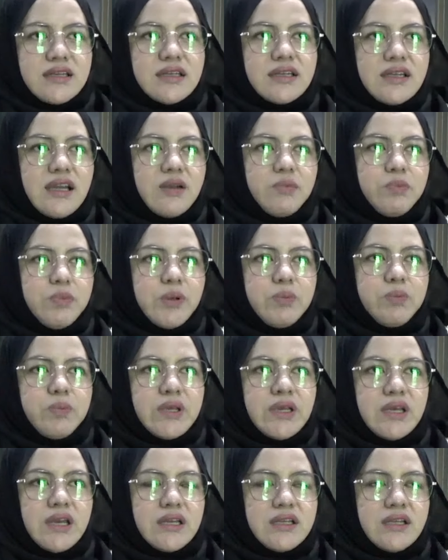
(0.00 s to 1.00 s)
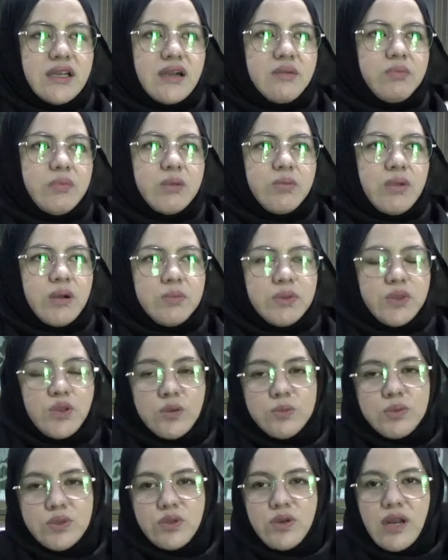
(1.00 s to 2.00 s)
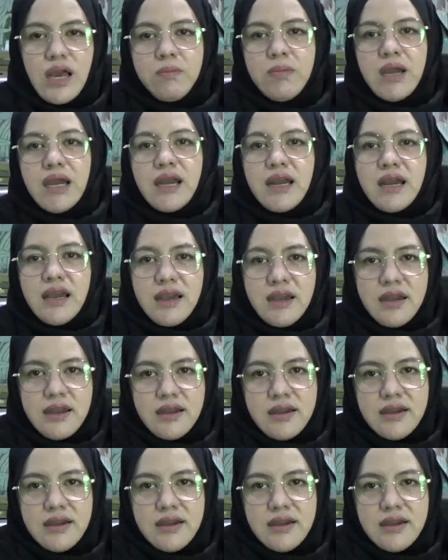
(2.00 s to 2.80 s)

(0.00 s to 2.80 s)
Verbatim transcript: dengan pimpinan yang memang betul-betul amanah.